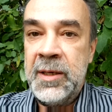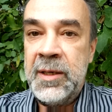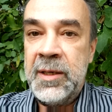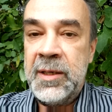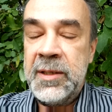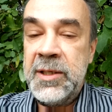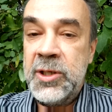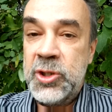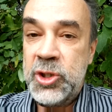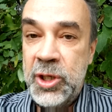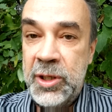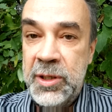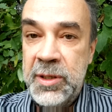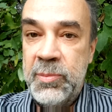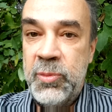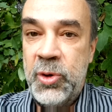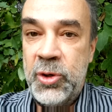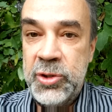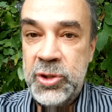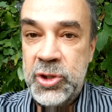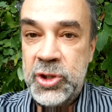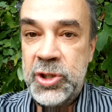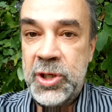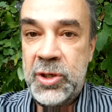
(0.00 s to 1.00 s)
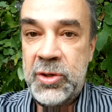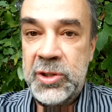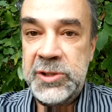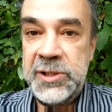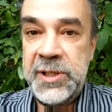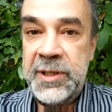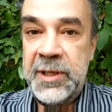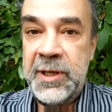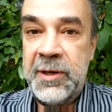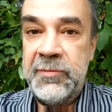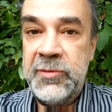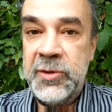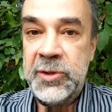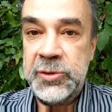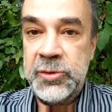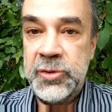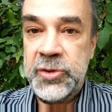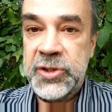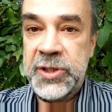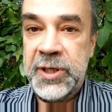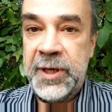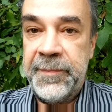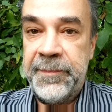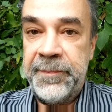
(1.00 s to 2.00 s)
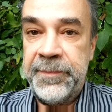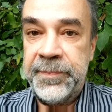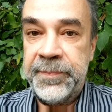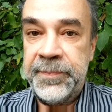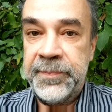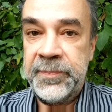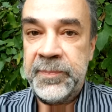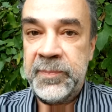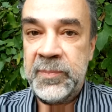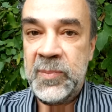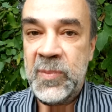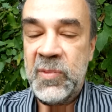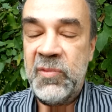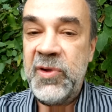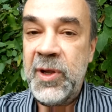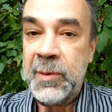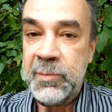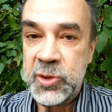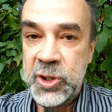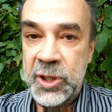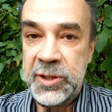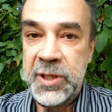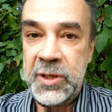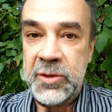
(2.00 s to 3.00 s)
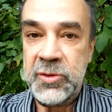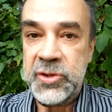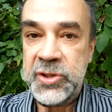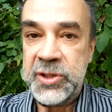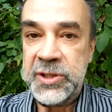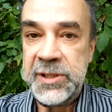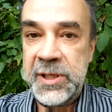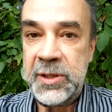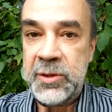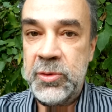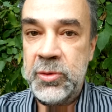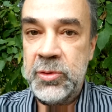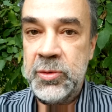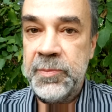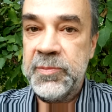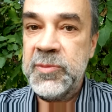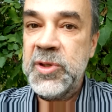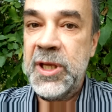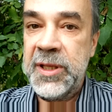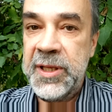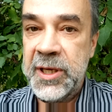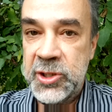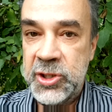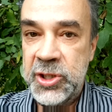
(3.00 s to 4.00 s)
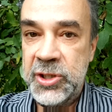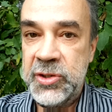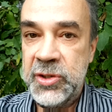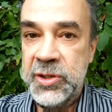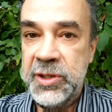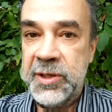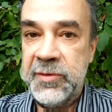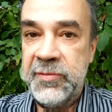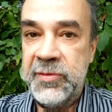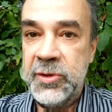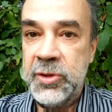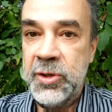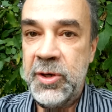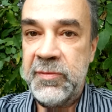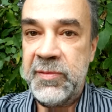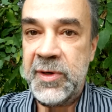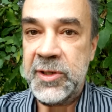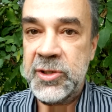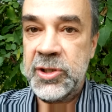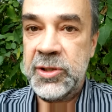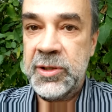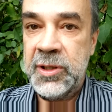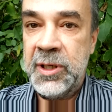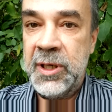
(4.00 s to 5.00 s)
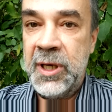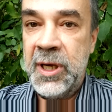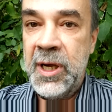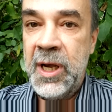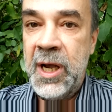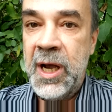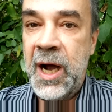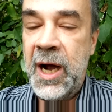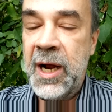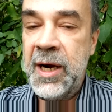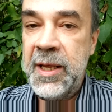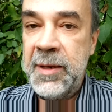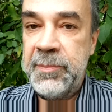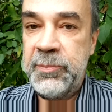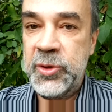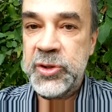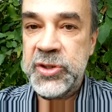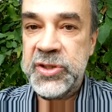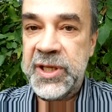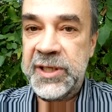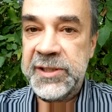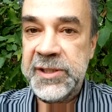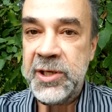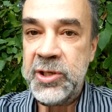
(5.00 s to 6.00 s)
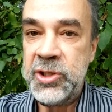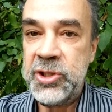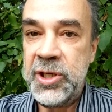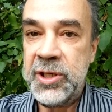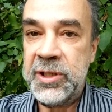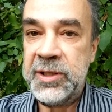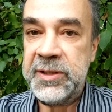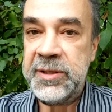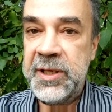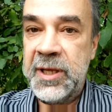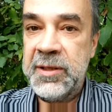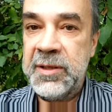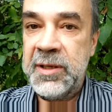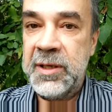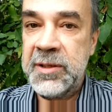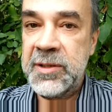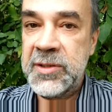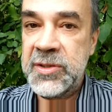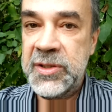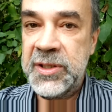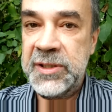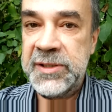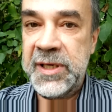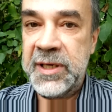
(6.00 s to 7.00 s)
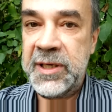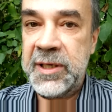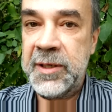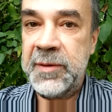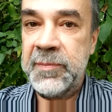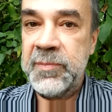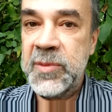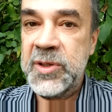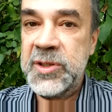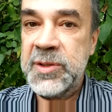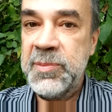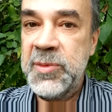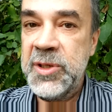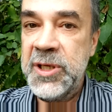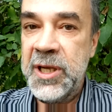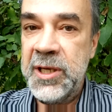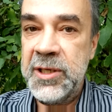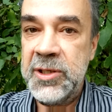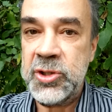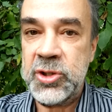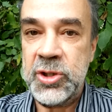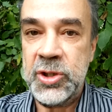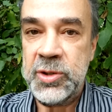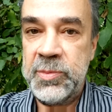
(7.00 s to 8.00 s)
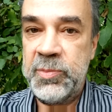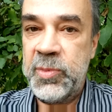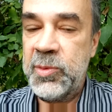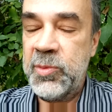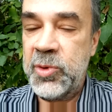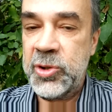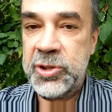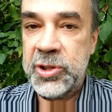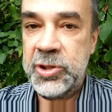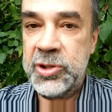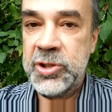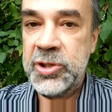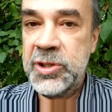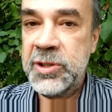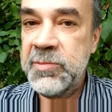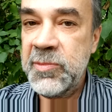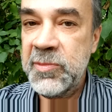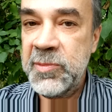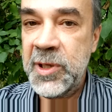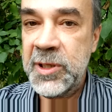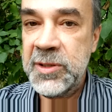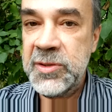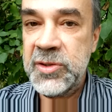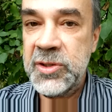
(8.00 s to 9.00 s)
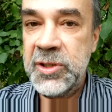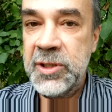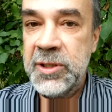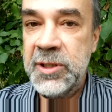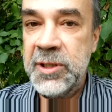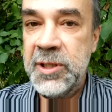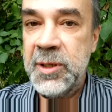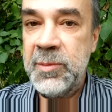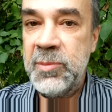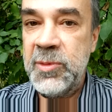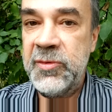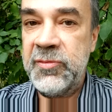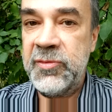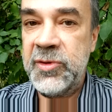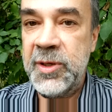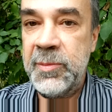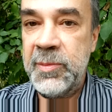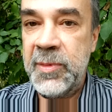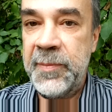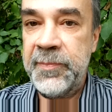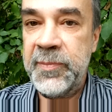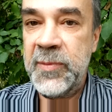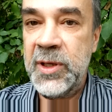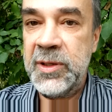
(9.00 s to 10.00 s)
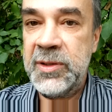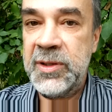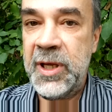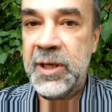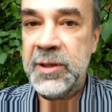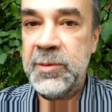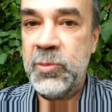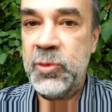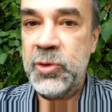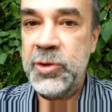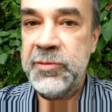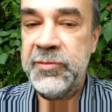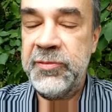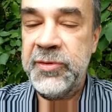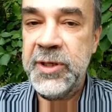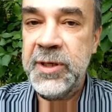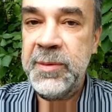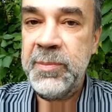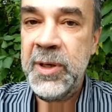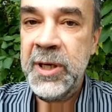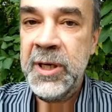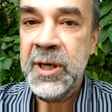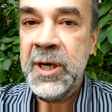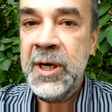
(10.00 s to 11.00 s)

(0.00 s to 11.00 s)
Jeżeli boisz się koronawirusa, wiem, że tego strachu nie da się zlikwidować, ale postaraj się ten strach zmniejszyć. Pomoże Ci między innymi w tym ten mój film.